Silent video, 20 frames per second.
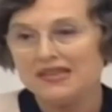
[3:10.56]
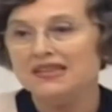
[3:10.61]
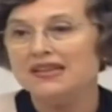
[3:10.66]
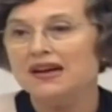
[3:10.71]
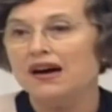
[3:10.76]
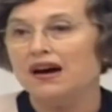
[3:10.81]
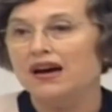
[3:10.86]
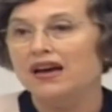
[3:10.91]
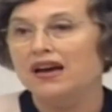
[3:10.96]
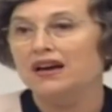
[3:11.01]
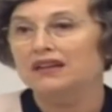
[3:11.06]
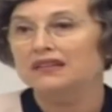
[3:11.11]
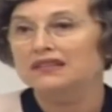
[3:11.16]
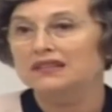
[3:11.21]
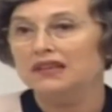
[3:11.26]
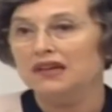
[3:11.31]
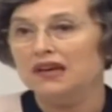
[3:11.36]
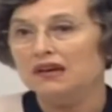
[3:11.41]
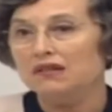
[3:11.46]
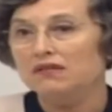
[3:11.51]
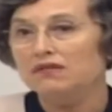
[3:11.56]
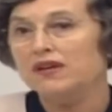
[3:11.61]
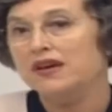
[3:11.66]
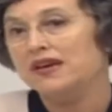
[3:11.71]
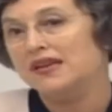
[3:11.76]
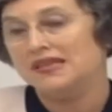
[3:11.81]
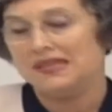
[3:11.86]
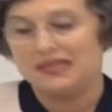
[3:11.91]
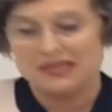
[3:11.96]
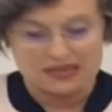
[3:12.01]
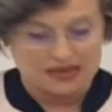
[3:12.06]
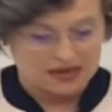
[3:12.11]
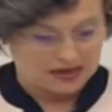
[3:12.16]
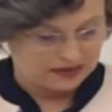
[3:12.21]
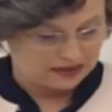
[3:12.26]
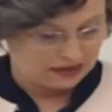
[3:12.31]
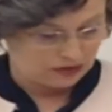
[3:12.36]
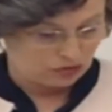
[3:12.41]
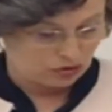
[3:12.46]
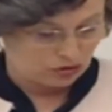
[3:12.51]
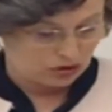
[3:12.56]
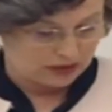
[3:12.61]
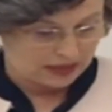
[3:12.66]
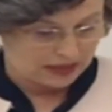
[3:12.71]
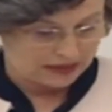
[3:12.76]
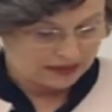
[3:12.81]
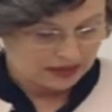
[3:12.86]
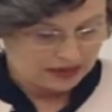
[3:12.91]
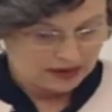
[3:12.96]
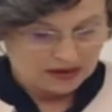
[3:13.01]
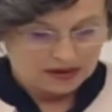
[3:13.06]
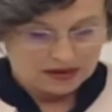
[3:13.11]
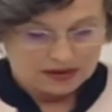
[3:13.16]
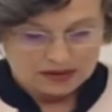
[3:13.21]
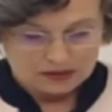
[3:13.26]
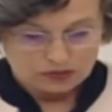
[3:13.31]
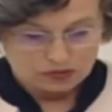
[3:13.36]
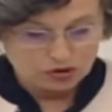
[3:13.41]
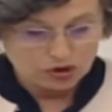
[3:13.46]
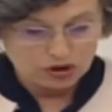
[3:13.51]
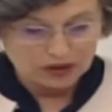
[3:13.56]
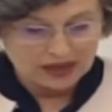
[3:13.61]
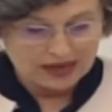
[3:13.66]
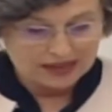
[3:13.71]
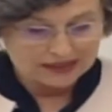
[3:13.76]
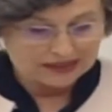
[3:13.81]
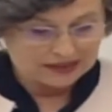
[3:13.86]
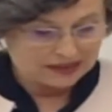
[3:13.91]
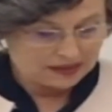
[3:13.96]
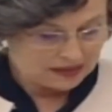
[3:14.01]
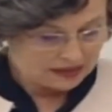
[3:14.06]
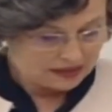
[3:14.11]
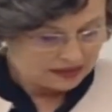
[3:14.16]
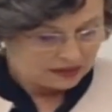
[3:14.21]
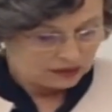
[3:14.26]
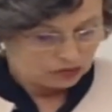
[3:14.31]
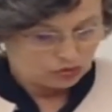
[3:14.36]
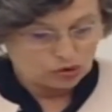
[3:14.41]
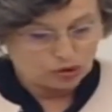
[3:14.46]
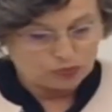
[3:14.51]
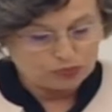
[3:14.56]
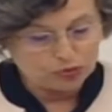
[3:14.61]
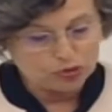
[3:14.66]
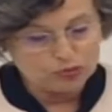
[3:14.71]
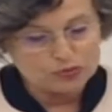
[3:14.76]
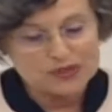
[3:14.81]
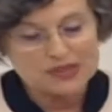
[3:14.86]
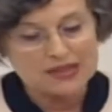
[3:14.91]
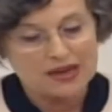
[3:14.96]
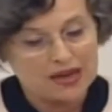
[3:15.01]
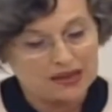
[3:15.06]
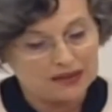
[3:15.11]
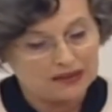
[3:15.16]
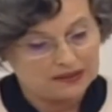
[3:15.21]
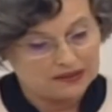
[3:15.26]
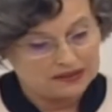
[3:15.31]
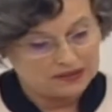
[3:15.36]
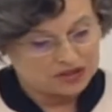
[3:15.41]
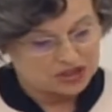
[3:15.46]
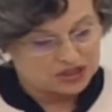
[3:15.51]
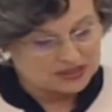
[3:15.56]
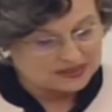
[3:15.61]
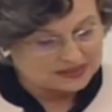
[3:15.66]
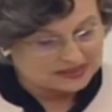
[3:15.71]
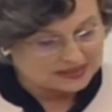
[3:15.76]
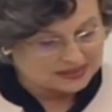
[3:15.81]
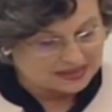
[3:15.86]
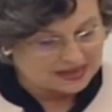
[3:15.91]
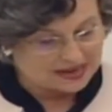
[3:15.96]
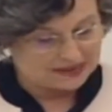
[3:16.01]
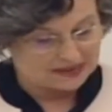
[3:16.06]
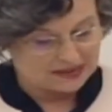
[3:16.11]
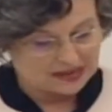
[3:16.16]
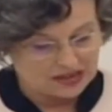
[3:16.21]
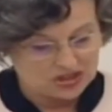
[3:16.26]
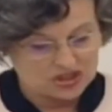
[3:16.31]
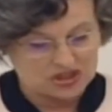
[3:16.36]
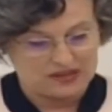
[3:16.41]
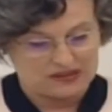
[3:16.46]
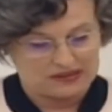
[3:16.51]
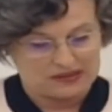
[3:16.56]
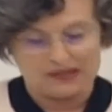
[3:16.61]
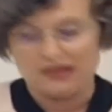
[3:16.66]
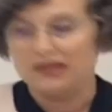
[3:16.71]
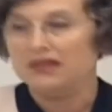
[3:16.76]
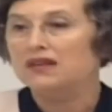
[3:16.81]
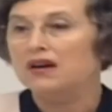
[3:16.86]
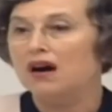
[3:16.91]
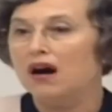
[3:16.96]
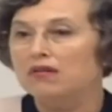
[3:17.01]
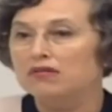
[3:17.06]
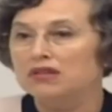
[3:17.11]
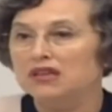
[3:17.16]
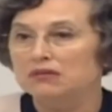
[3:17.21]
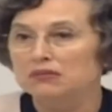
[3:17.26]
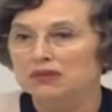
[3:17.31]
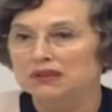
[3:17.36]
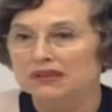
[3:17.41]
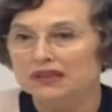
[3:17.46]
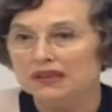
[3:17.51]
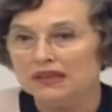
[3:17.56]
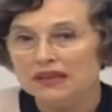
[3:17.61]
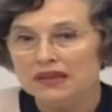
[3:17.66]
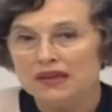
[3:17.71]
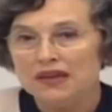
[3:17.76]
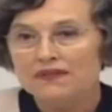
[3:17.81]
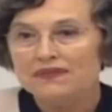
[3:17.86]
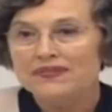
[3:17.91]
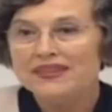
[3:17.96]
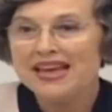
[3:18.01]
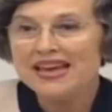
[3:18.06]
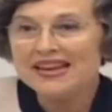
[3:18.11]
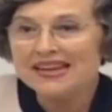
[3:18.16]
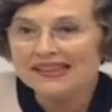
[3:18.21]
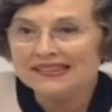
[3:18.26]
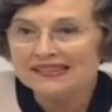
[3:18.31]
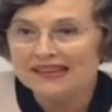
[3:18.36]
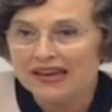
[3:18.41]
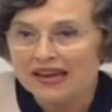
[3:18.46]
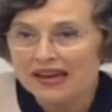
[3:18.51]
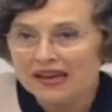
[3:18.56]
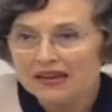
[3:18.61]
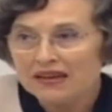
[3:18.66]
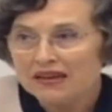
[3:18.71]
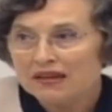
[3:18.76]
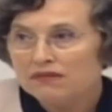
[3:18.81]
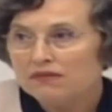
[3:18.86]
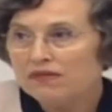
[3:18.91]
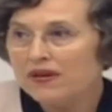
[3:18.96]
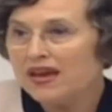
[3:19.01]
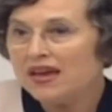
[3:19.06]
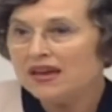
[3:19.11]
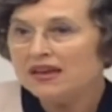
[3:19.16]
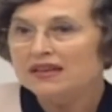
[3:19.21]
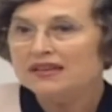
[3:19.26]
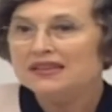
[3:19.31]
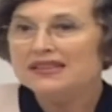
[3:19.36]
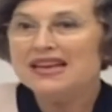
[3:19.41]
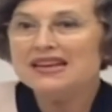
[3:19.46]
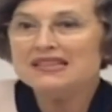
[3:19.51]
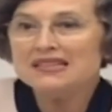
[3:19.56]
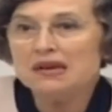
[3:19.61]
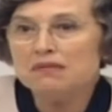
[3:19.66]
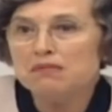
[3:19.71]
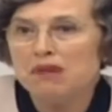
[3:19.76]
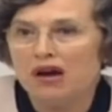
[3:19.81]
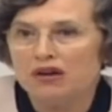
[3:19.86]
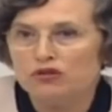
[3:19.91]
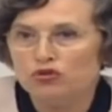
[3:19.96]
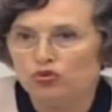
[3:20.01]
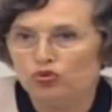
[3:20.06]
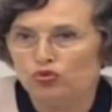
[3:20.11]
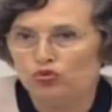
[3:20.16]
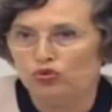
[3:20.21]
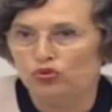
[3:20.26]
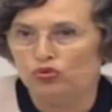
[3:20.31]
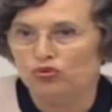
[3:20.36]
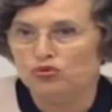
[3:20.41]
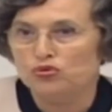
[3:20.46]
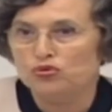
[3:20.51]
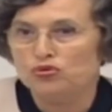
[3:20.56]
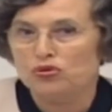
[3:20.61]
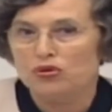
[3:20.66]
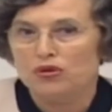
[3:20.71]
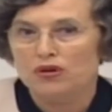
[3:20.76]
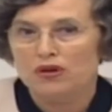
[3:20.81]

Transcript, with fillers: yine ayakta ve isyan ediyorlar. Diyorlar ki toplumsal cinsiyet eşitliği kavramını nerede ve ne zaman yuttunuz?